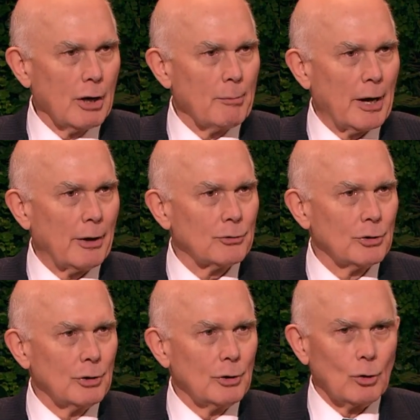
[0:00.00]
今生的
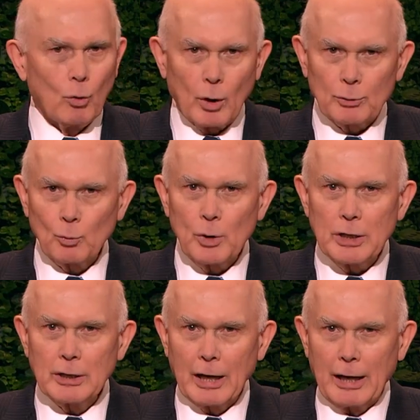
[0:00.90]
重点就是我
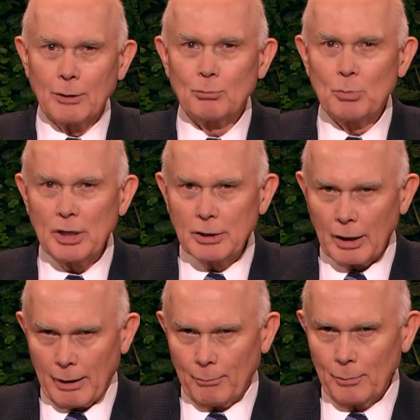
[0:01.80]
们能成为
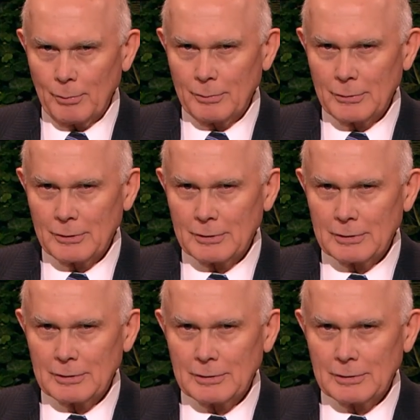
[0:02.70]
怎样的人。